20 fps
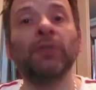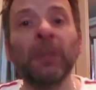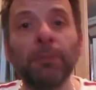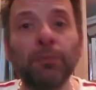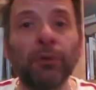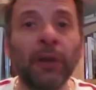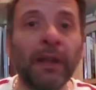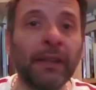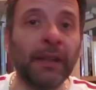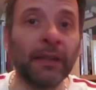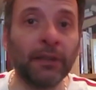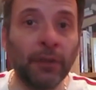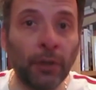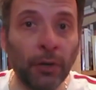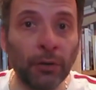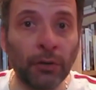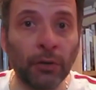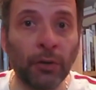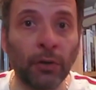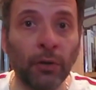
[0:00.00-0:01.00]
pour
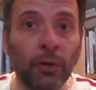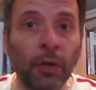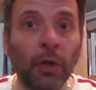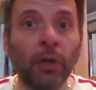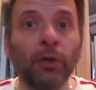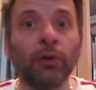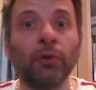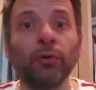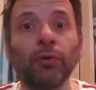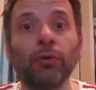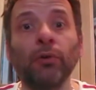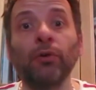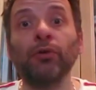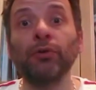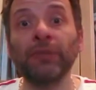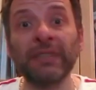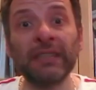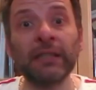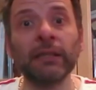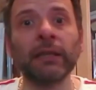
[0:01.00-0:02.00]
l'anecdote que
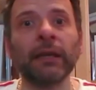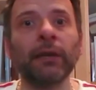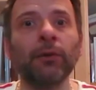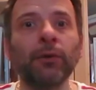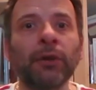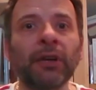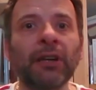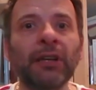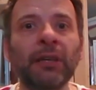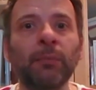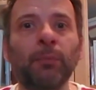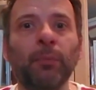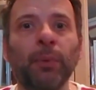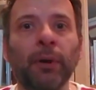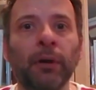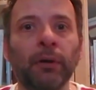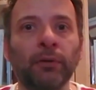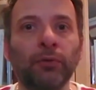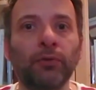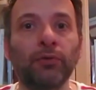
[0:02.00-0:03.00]
le titre et le clip
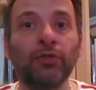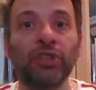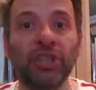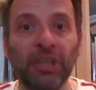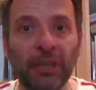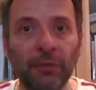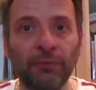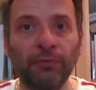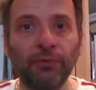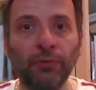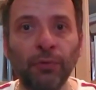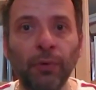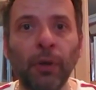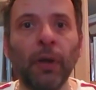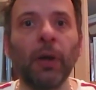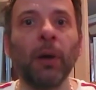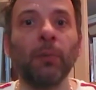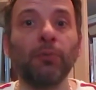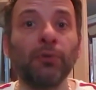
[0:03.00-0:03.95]
de J'ai vu,